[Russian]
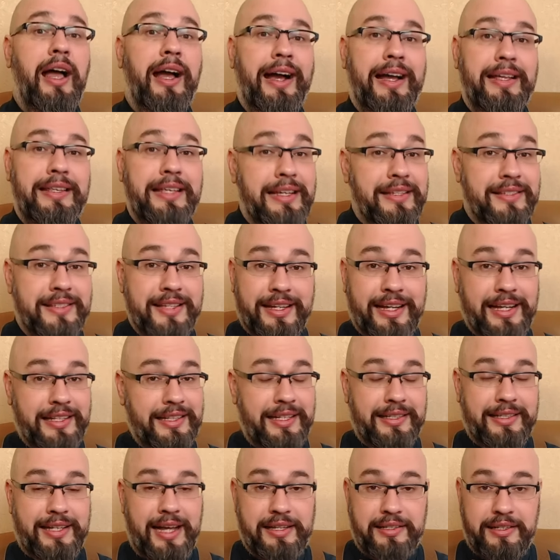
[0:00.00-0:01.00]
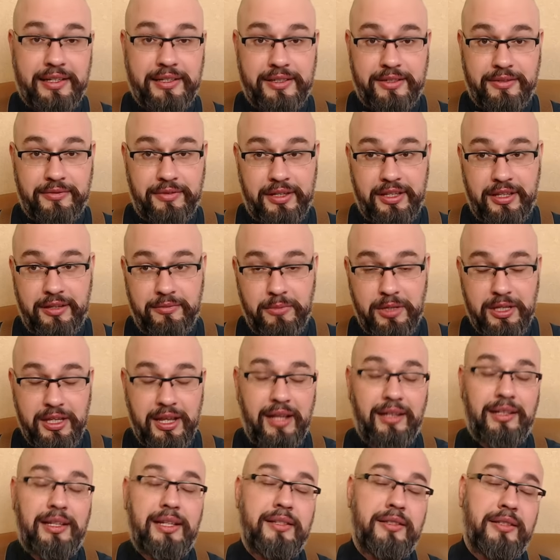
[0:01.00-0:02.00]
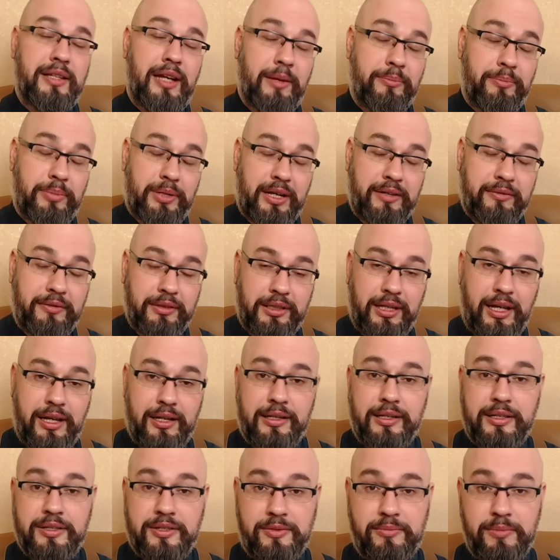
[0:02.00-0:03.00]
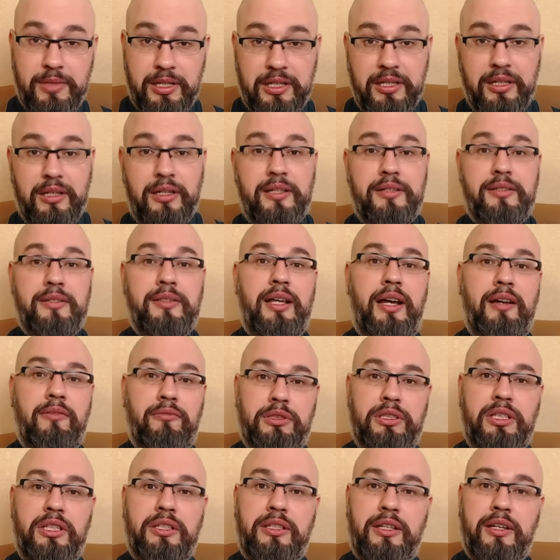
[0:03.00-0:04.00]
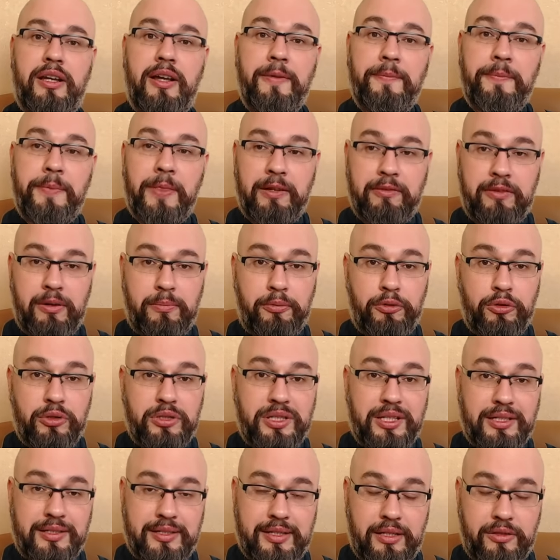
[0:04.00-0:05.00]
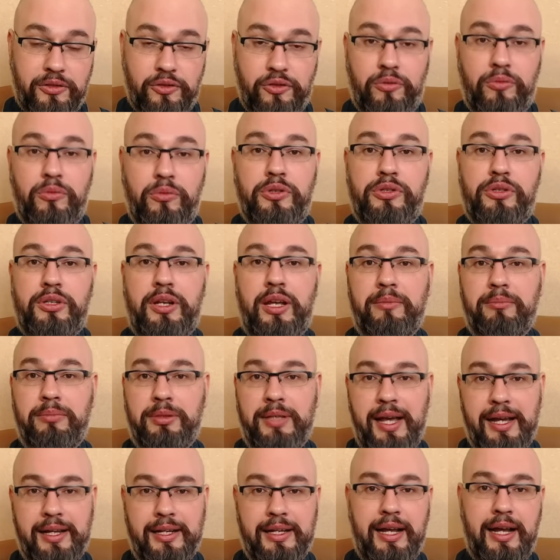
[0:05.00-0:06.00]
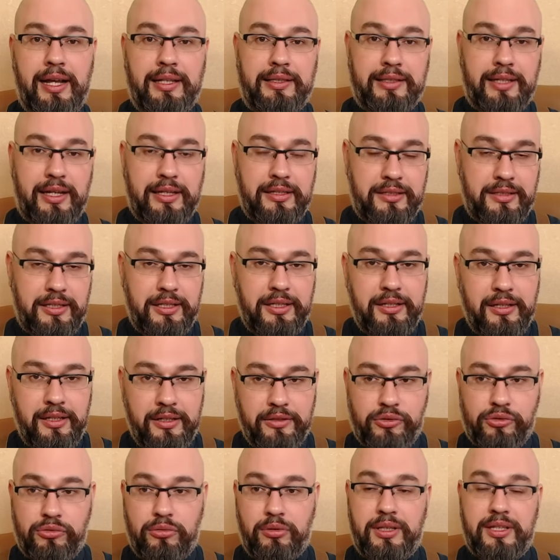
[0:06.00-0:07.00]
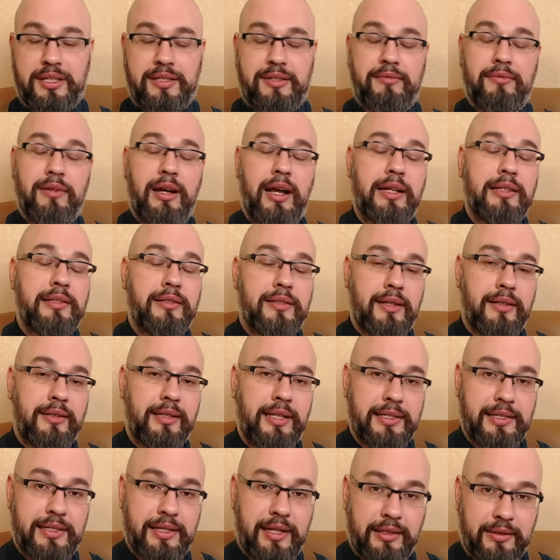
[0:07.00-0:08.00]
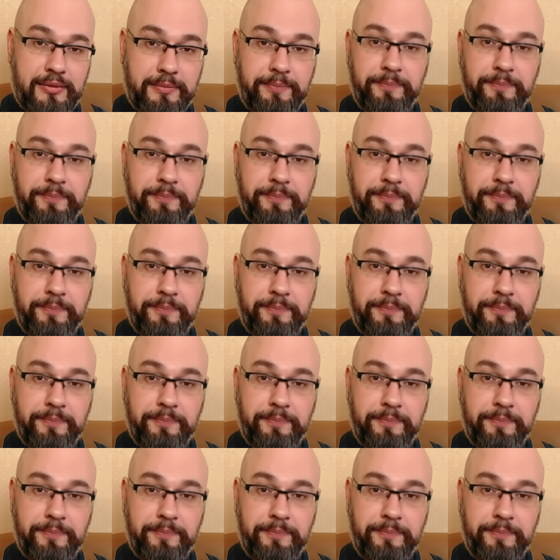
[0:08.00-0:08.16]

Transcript: Хотя законодательство не менялось, а правила изменились. Да, вот эти вопросы с отсрочкой. Благо откатили, что называется, назад.